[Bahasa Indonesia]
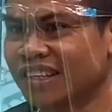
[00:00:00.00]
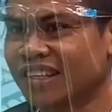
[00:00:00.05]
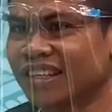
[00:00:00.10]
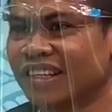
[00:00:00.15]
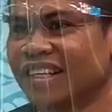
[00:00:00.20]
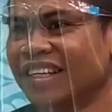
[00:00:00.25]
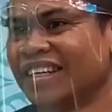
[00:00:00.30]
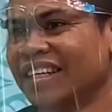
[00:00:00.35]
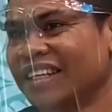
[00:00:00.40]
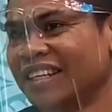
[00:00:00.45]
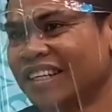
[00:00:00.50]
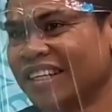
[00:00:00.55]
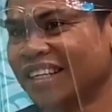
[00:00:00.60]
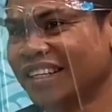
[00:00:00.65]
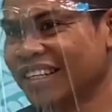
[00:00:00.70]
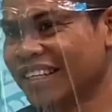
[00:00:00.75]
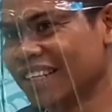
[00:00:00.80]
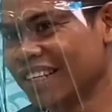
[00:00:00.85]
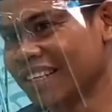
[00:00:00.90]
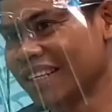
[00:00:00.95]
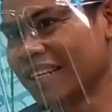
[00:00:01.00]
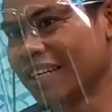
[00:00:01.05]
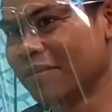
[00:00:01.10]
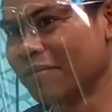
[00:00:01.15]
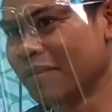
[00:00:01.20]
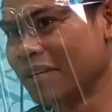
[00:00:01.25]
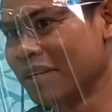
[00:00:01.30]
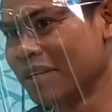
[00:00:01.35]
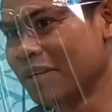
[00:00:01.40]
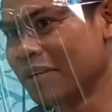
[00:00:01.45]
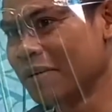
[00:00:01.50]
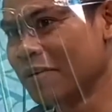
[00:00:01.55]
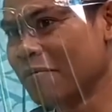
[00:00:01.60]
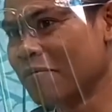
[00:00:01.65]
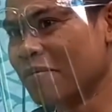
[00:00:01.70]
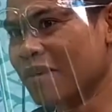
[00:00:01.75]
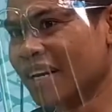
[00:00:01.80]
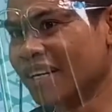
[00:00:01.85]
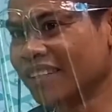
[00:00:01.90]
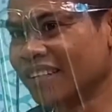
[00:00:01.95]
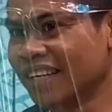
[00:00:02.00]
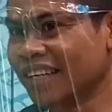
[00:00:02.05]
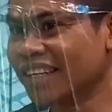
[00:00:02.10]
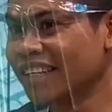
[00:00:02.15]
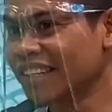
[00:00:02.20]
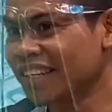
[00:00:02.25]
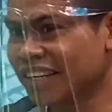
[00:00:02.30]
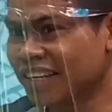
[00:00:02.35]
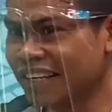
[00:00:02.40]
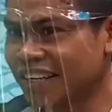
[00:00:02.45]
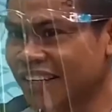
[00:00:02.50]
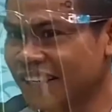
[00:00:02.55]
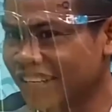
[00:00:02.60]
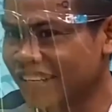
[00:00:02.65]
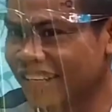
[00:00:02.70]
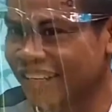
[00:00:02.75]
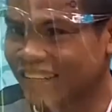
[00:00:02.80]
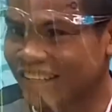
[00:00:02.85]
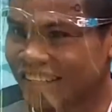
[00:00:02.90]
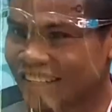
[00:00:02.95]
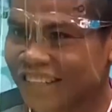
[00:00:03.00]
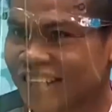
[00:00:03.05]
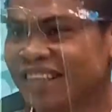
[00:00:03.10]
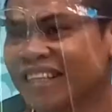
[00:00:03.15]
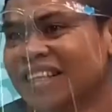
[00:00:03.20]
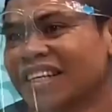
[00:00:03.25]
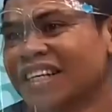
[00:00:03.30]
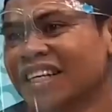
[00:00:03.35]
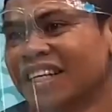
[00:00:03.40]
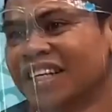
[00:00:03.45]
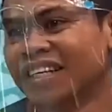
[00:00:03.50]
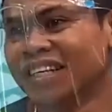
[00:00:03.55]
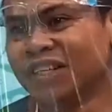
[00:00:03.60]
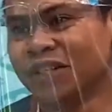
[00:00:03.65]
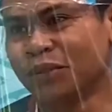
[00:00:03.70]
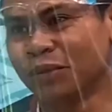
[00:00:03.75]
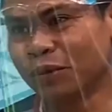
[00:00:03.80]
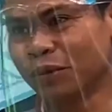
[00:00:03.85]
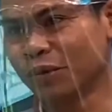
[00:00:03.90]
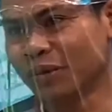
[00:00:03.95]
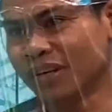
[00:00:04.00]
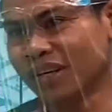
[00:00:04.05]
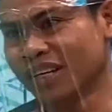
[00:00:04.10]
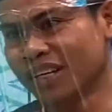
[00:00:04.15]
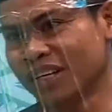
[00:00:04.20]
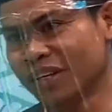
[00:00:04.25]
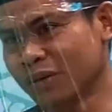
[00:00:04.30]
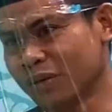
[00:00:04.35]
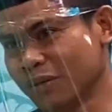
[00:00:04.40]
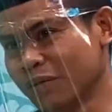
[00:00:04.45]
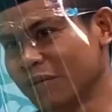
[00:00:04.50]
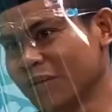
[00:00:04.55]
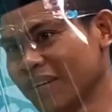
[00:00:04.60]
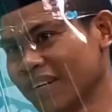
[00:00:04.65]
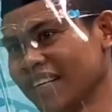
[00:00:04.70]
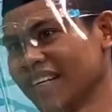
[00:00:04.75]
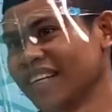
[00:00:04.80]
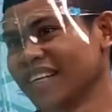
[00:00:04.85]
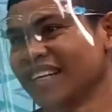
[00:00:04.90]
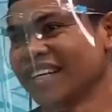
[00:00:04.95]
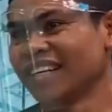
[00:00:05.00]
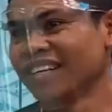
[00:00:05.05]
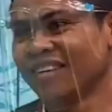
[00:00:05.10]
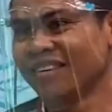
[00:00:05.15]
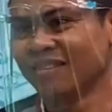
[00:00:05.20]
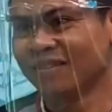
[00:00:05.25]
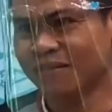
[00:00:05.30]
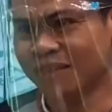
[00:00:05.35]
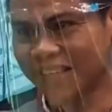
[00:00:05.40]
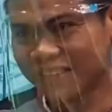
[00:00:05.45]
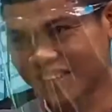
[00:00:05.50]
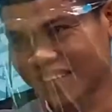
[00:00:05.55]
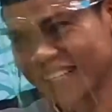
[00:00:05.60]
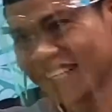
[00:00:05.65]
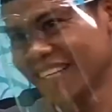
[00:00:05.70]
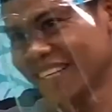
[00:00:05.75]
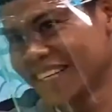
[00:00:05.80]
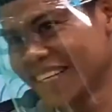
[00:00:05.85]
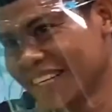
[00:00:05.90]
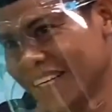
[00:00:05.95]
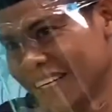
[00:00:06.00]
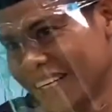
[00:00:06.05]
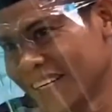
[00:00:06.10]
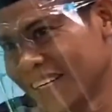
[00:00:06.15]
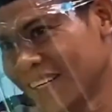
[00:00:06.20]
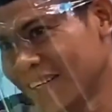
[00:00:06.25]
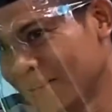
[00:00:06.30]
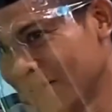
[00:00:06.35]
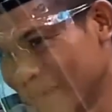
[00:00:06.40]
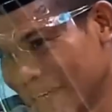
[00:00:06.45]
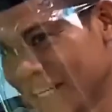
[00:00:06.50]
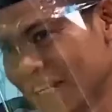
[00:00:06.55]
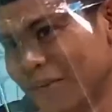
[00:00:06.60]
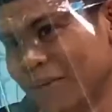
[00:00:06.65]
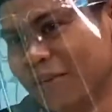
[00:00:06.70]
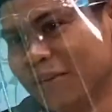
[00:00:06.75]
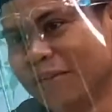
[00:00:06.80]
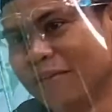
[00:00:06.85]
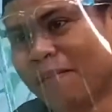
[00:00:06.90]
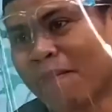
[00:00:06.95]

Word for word: Nah, ya, nanti akan kita lebih bahas lagi terkait dengan uh, syukur dan kufur ini. Baik Ustaz, kita break dulu.